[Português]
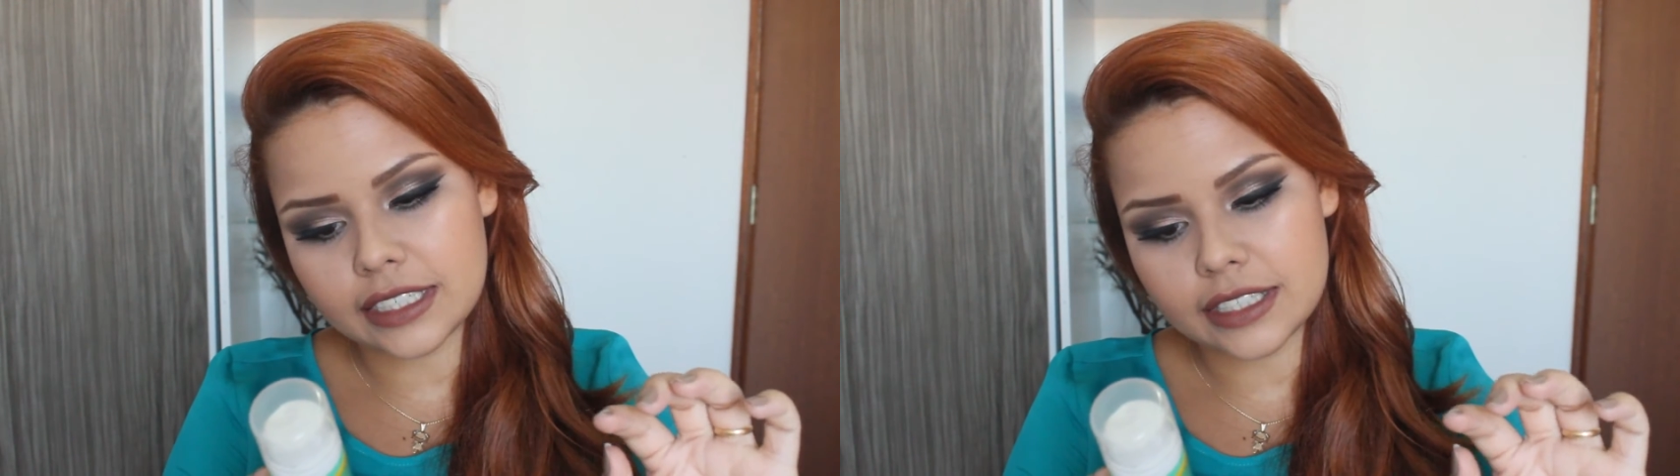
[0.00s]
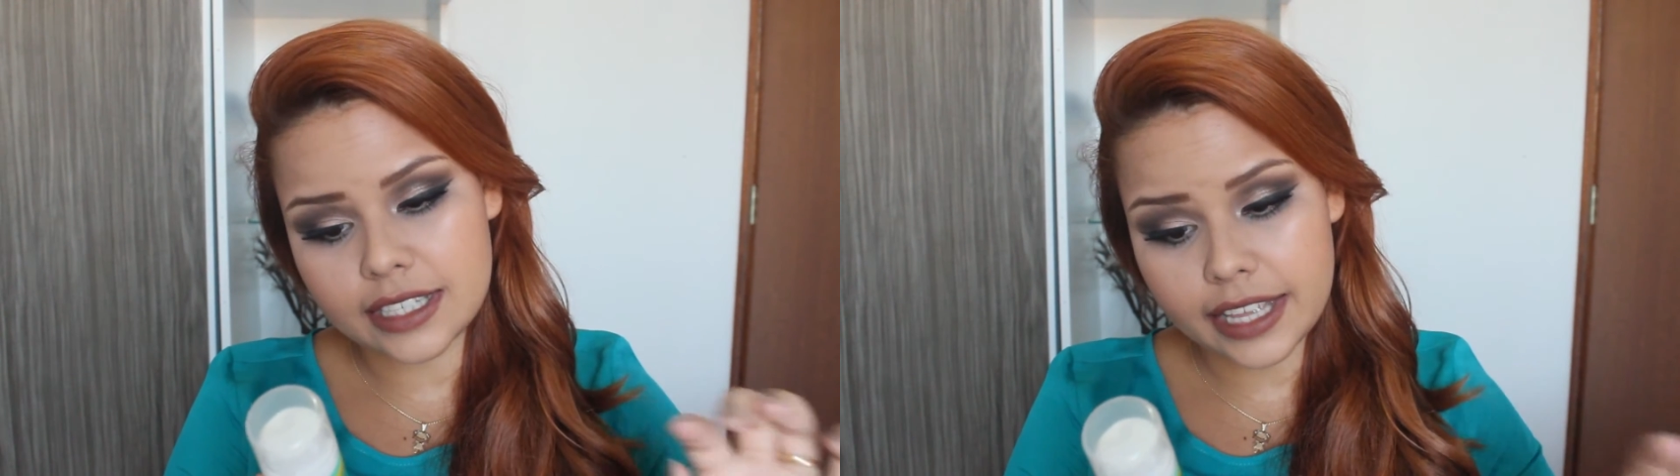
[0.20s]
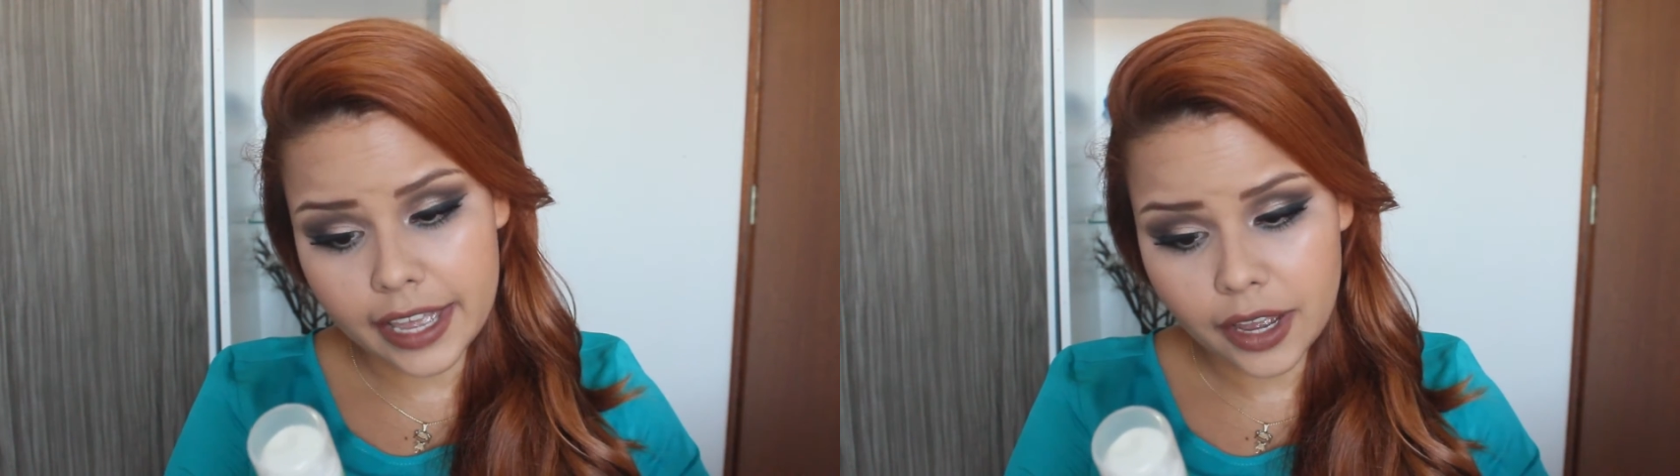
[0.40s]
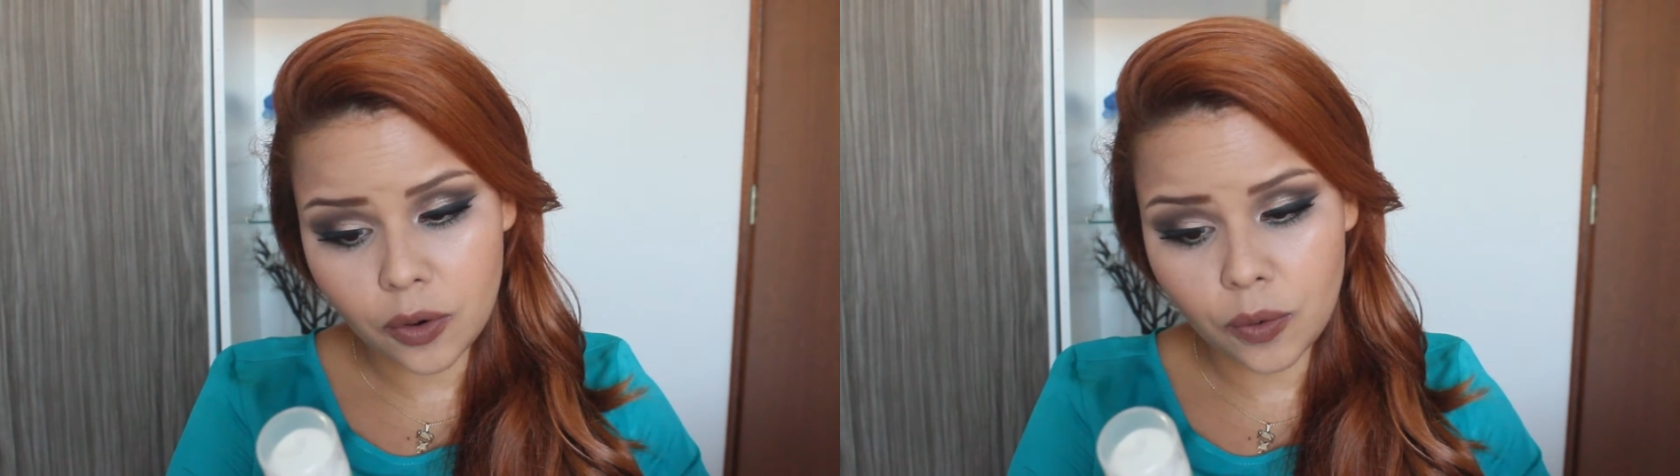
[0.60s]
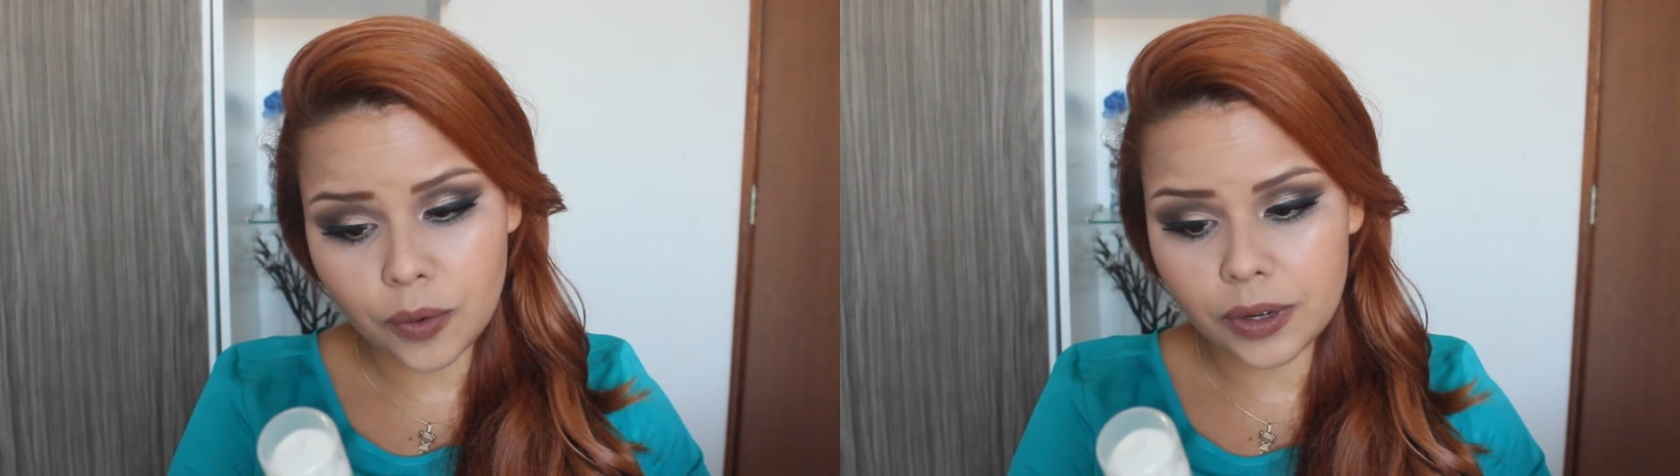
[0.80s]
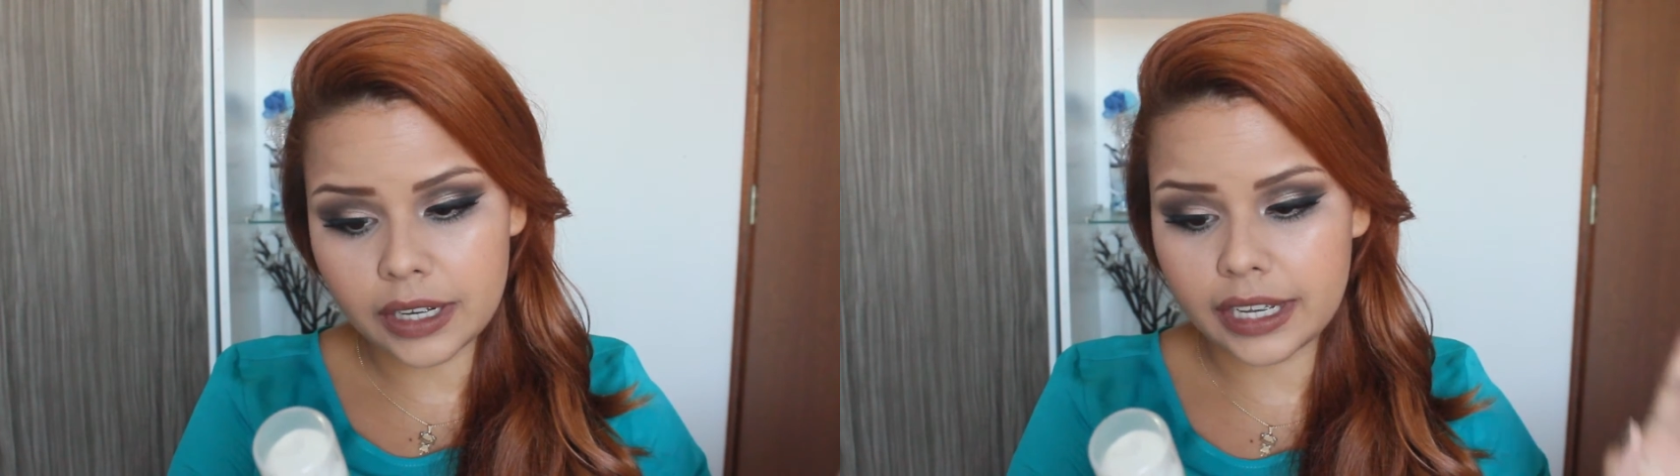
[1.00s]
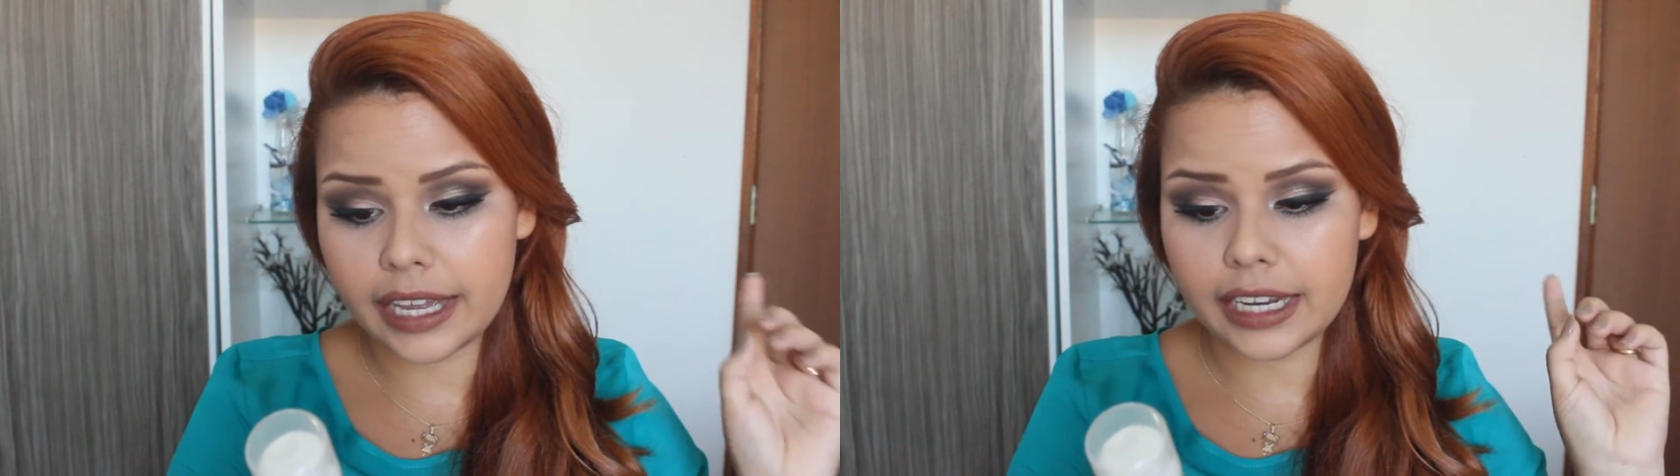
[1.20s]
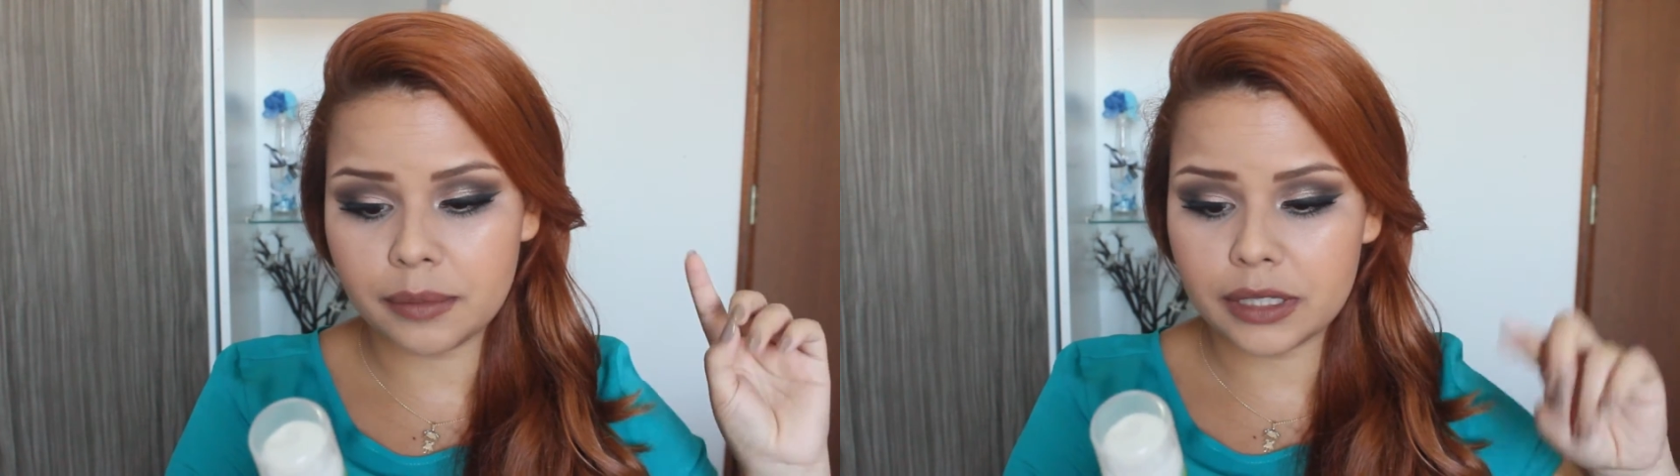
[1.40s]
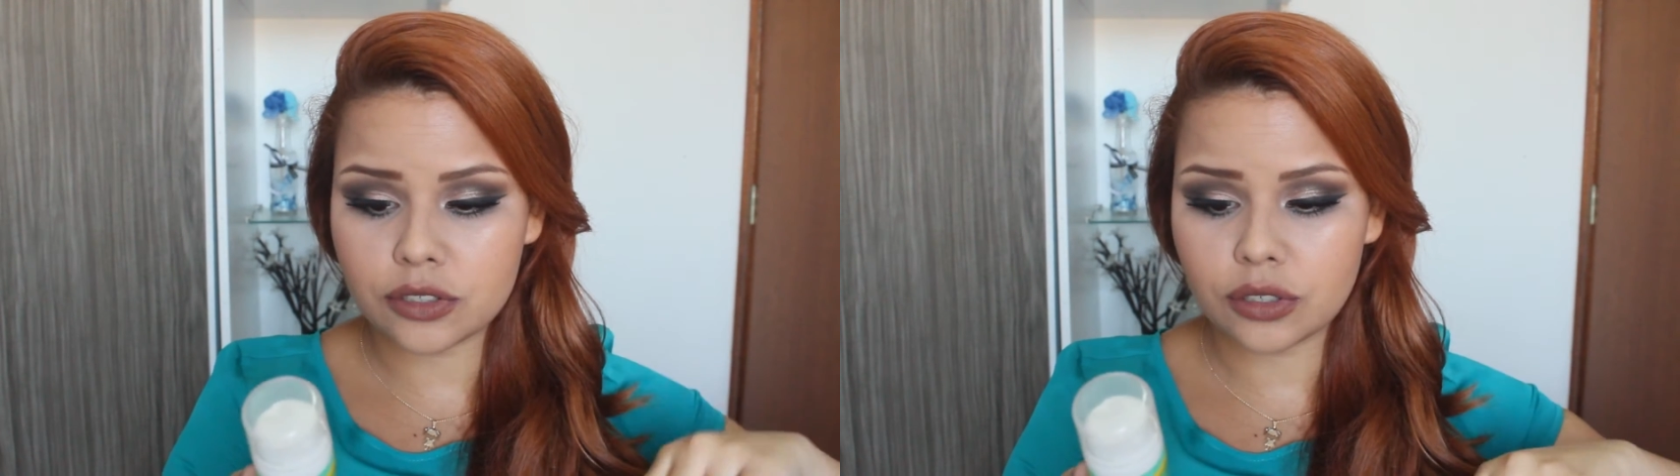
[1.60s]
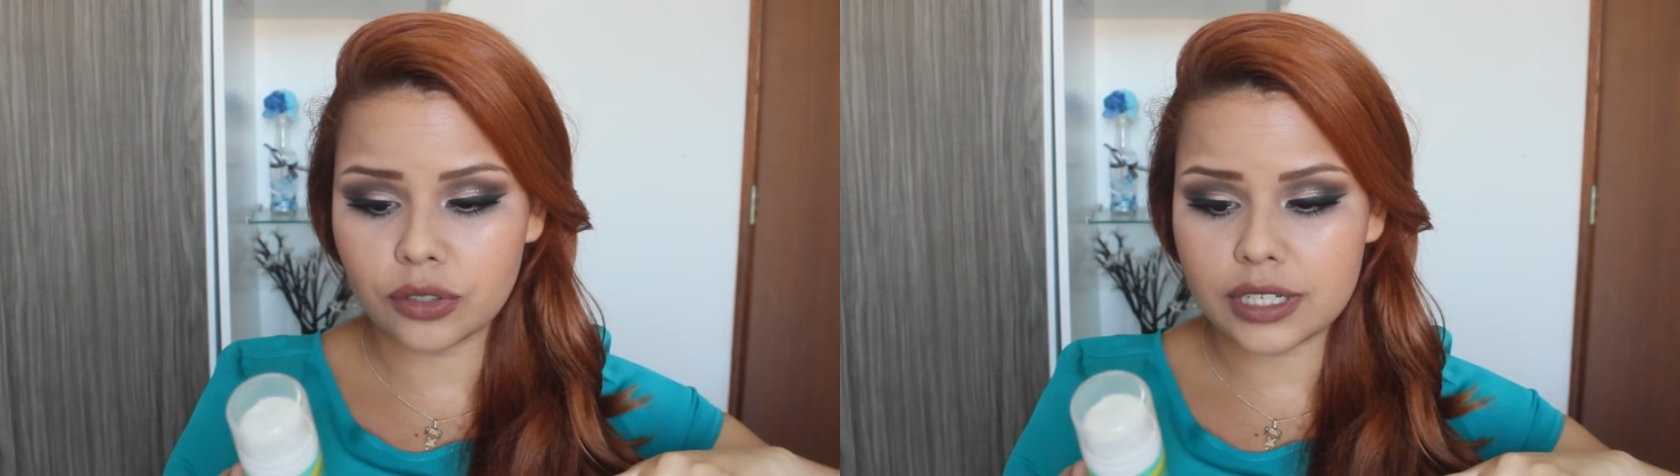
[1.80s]
já seco
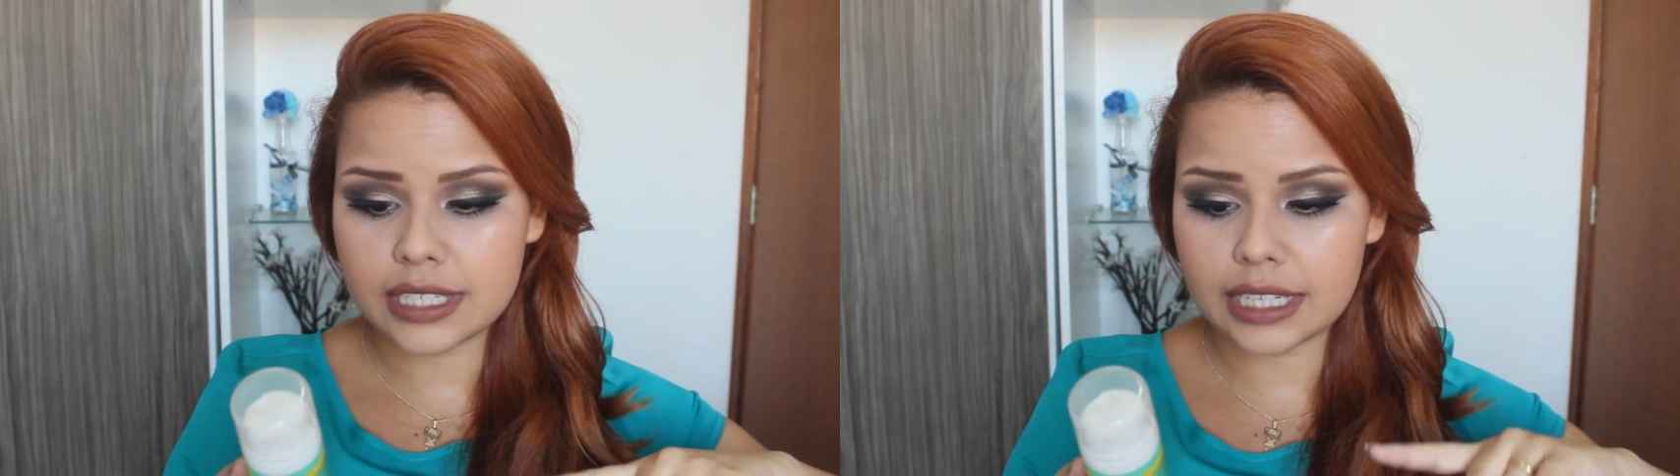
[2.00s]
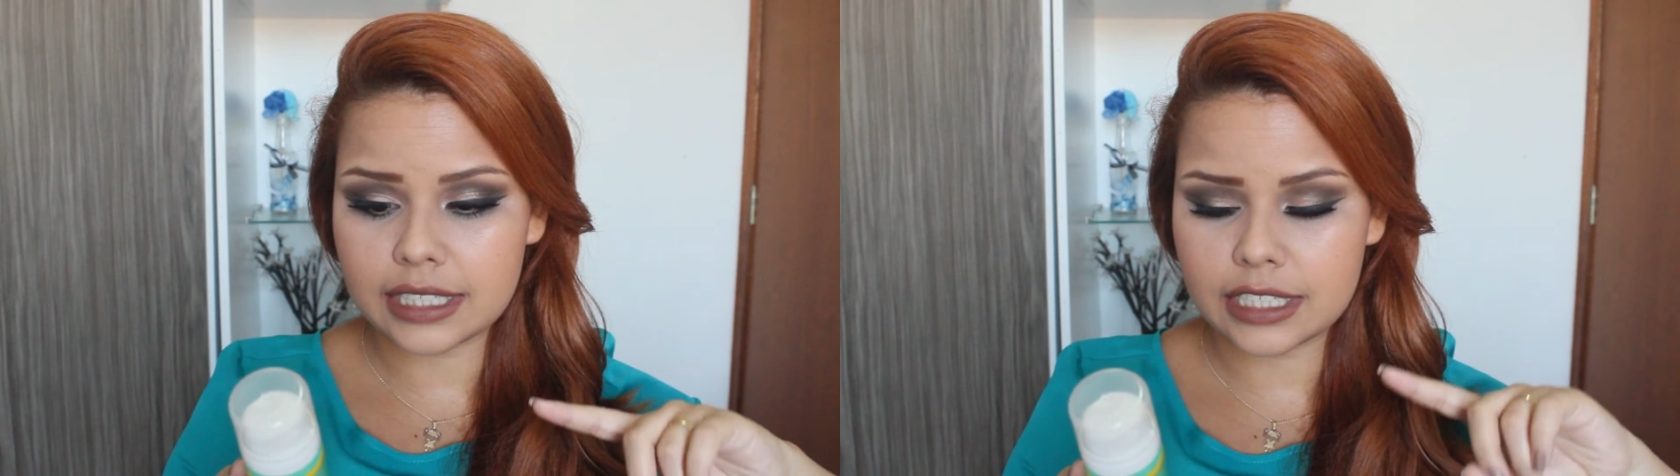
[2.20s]
elimina os odores da,